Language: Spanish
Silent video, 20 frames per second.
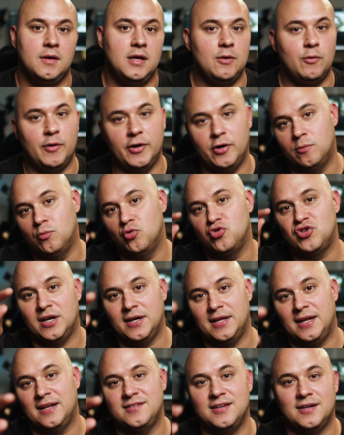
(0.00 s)
Y bueno,
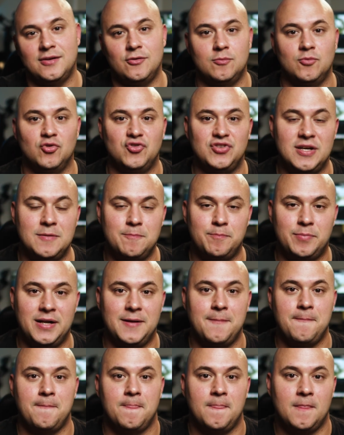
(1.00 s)
muchas gracias como
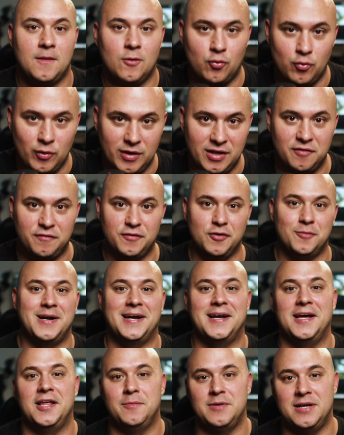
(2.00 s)
siempre. Creative Film
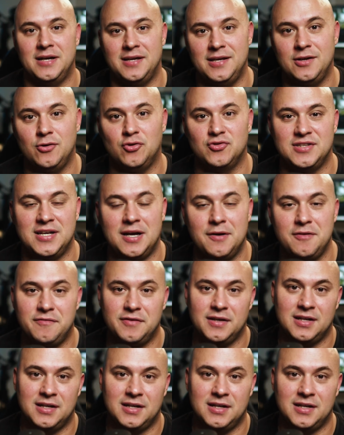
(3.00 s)
Academy, aquí José Avi